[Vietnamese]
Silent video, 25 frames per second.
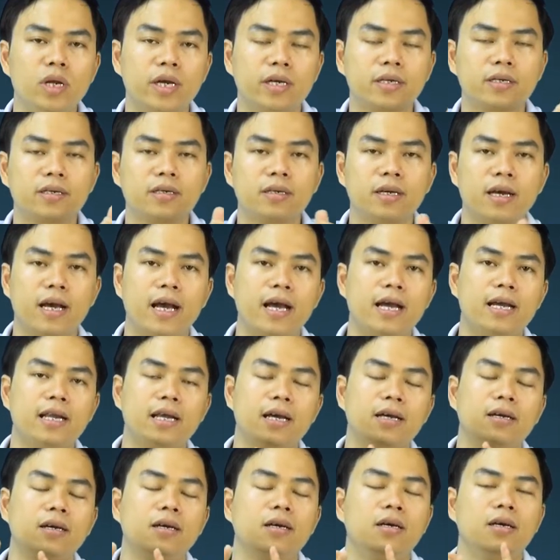lịch hay
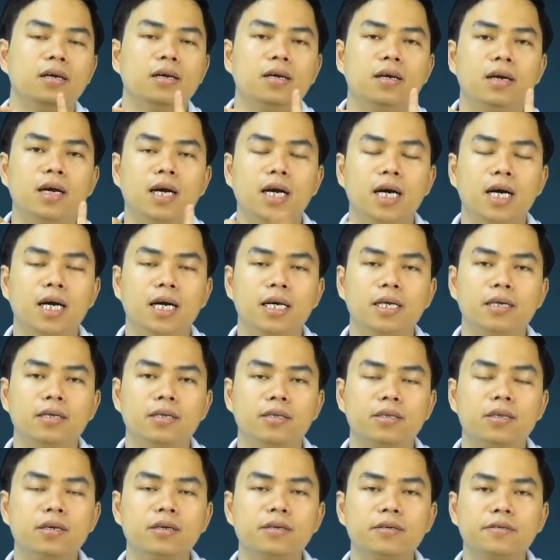là à,
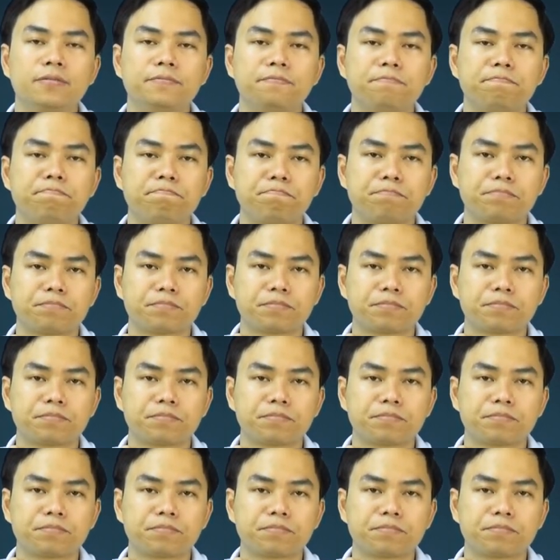hình thức ừ,